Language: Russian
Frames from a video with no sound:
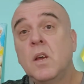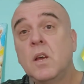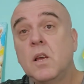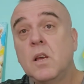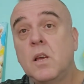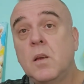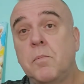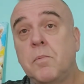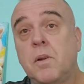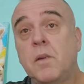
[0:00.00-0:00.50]

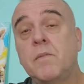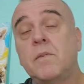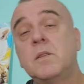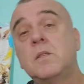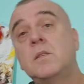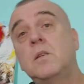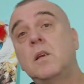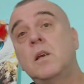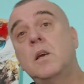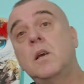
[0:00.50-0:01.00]
и
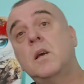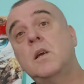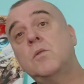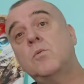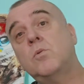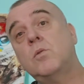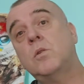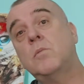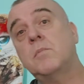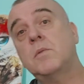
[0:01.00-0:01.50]
провести
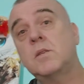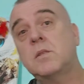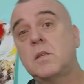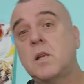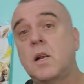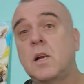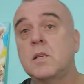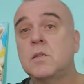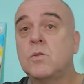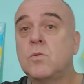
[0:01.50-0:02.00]
эту
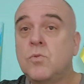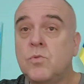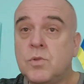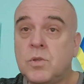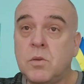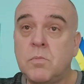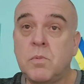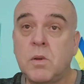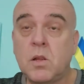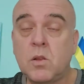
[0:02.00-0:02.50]
демонстрацию у
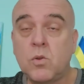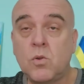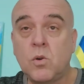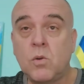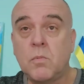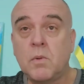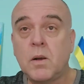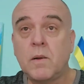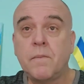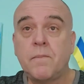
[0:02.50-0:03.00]
себя
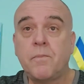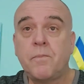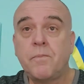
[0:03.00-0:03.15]
дома.